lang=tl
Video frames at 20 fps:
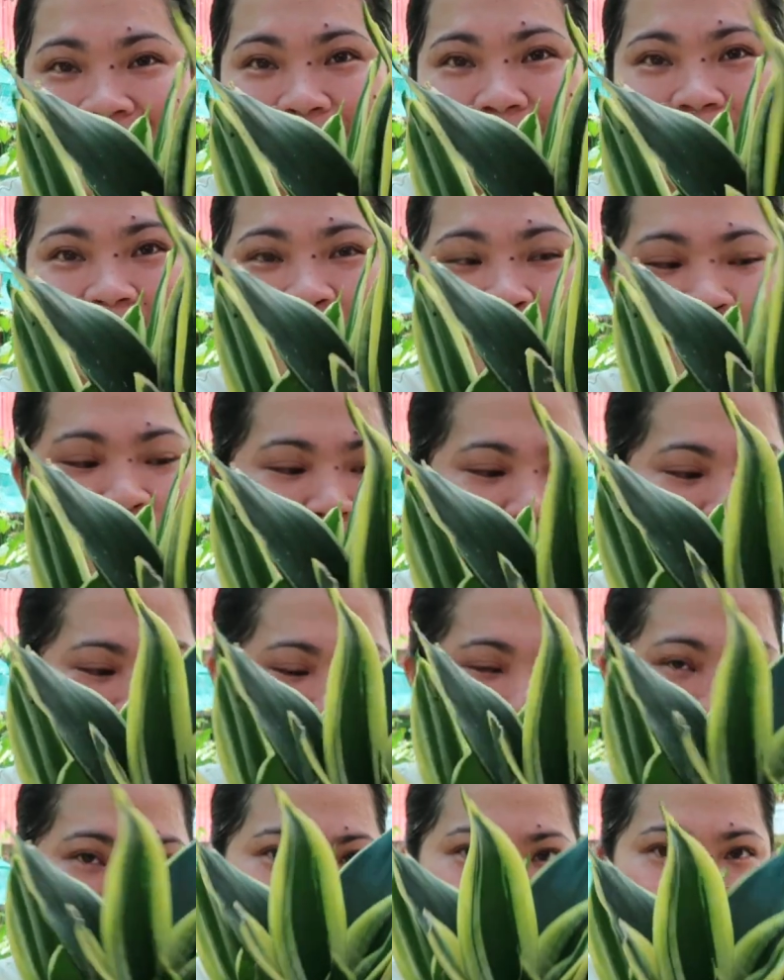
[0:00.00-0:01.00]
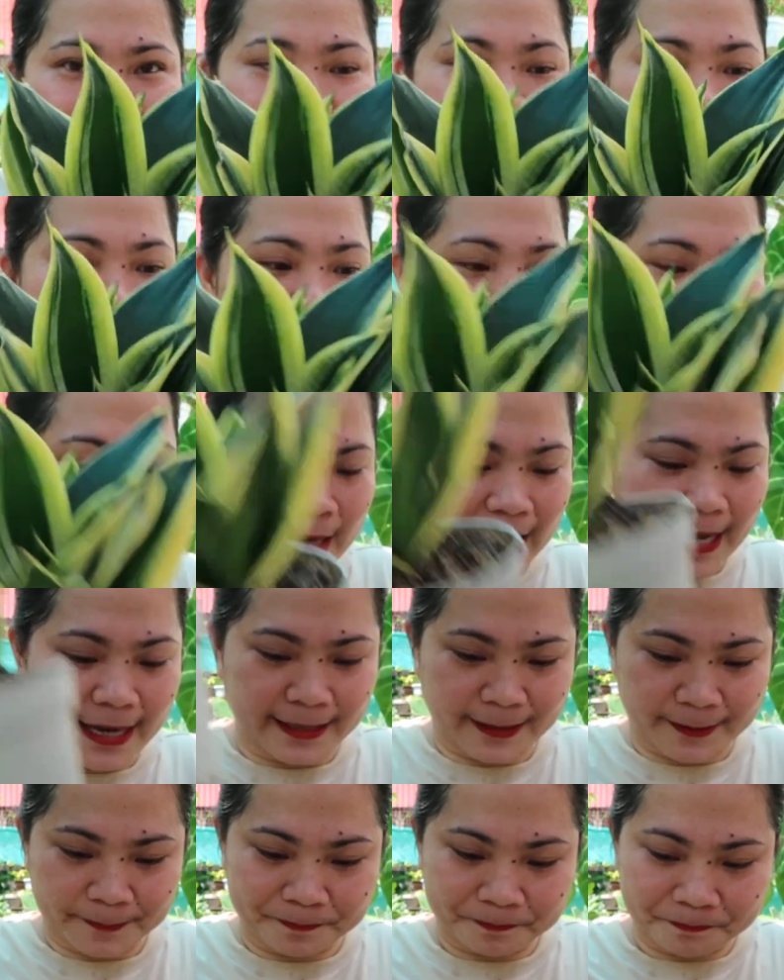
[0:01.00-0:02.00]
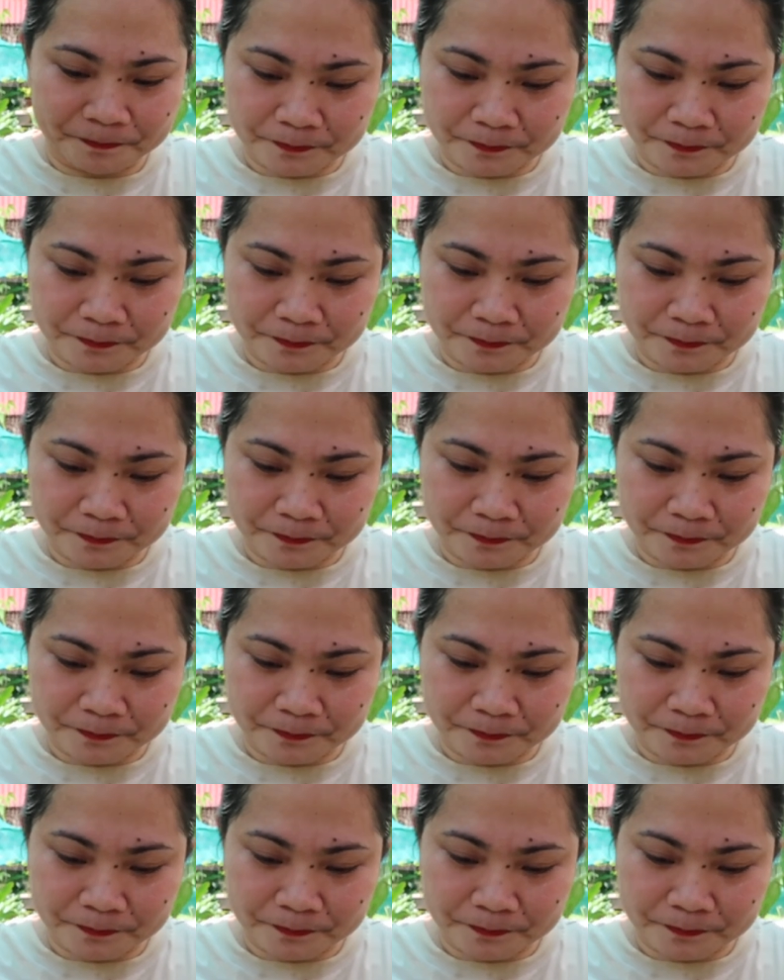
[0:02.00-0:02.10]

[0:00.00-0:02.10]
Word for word: ito sa loob ng bahay. Indoor plant.